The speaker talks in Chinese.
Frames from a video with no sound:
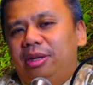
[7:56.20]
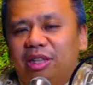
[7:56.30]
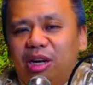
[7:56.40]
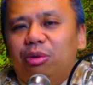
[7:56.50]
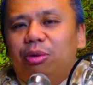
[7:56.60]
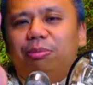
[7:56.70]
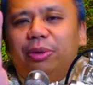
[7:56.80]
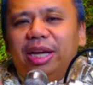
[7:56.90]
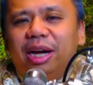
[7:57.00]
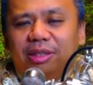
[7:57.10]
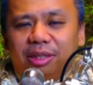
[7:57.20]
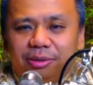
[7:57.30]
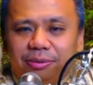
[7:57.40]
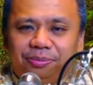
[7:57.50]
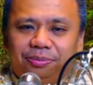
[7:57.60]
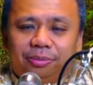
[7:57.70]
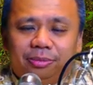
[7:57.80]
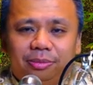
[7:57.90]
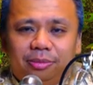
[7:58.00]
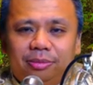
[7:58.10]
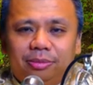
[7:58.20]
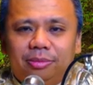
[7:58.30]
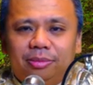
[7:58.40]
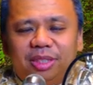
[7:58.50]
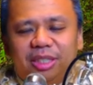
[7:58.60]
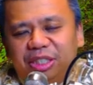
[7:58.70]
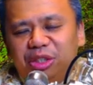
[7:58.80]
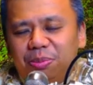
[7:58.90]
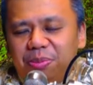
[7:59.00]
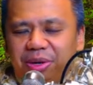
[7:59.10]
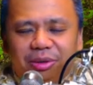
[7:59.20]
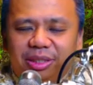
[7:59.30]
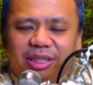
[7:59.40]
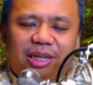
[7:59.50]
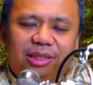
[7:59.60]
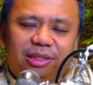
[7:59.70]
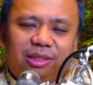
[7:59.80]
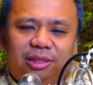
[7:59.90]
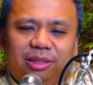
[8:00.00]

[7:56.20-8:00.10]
当我不要的。这些就没有了价值。